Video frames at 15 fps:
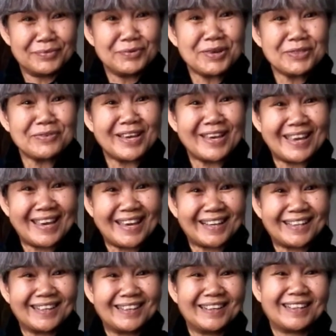ด้วยตัวเอง
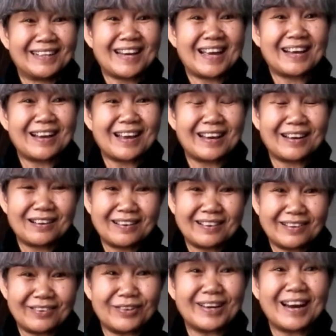นะคะ
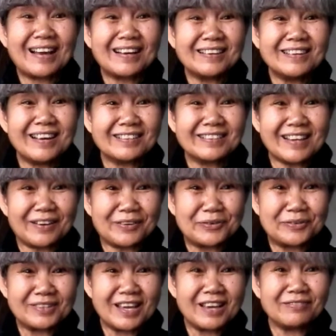ขอนั่งเครื่องจากก
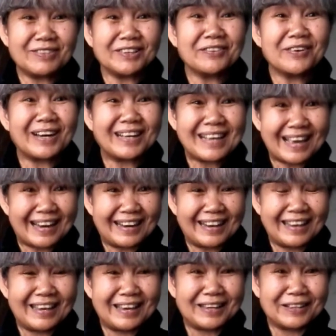รุงเทพถึงขอนแก่น
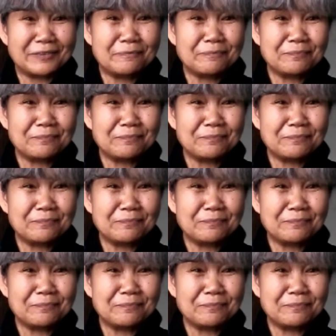เอง